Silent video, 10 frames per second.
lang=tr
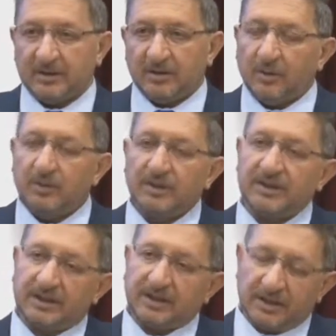Onlar da
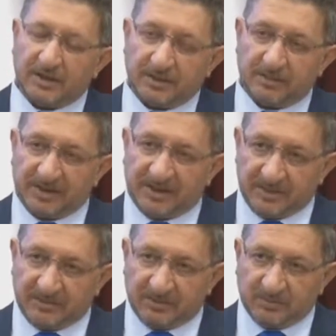arkadaşlarımız tespit
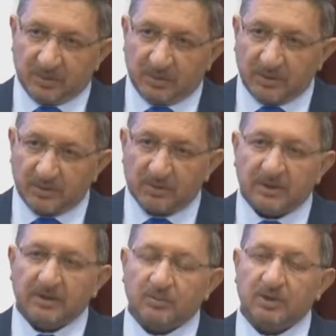etmeye uğraşıyor.
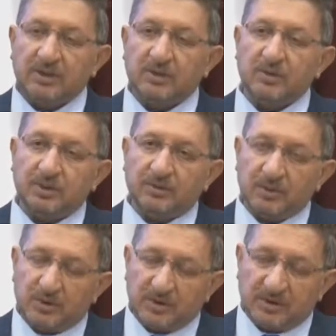Bu 223
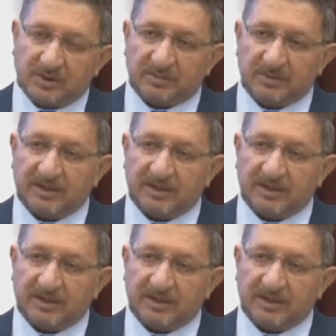işletmede